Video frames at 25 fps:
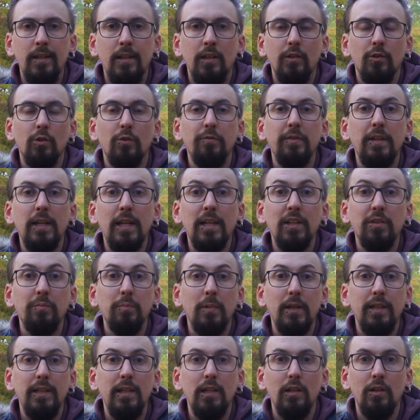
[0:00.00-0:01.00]
So viel
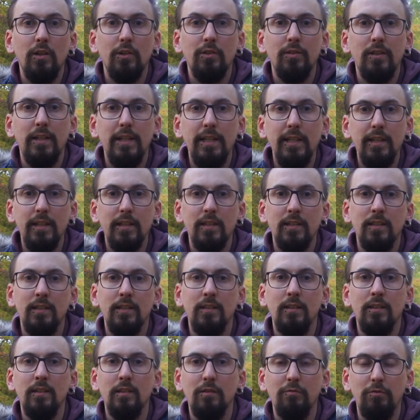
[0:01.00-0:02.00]
erstmal hier aus Lich
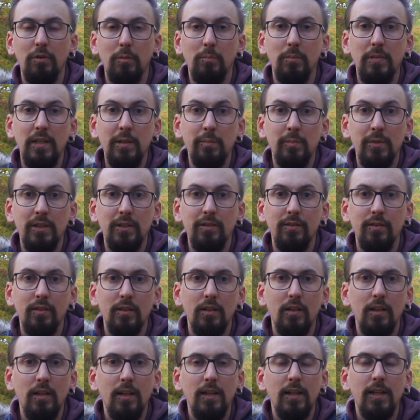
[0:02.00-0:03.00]
vom Limes
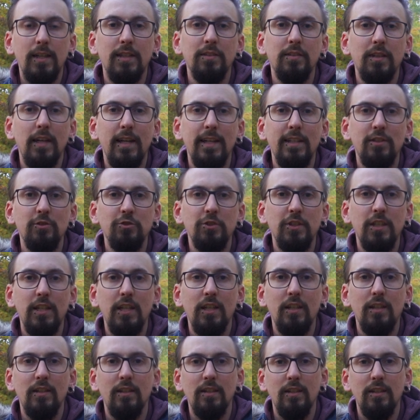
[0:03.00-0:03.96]
als Einstieg.